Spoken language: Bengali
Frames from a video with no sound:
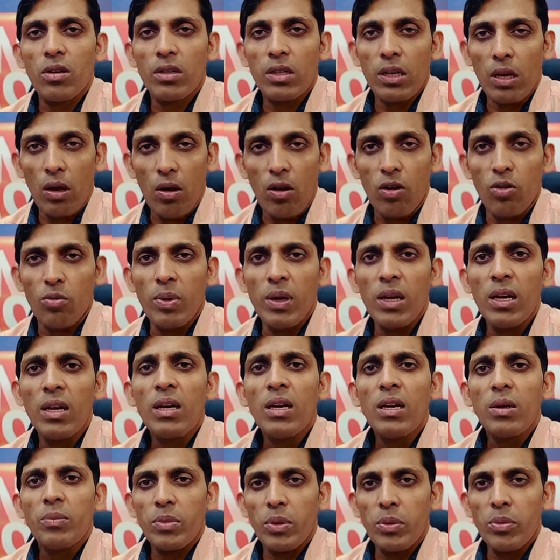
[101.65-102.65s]
নেওয়া হবে
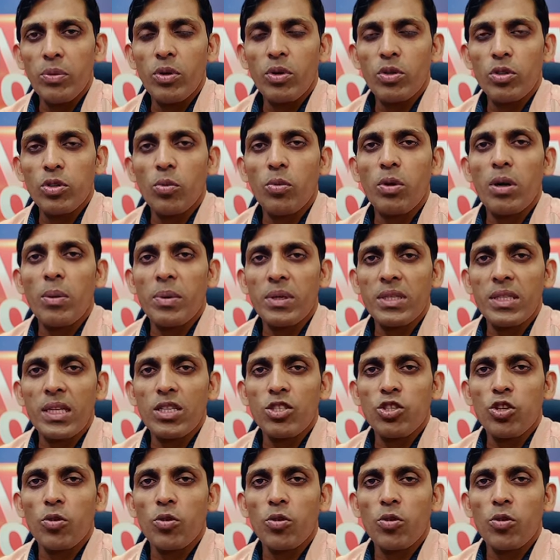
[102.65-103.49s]
বিভিন্ন সময় আপনারা জানেন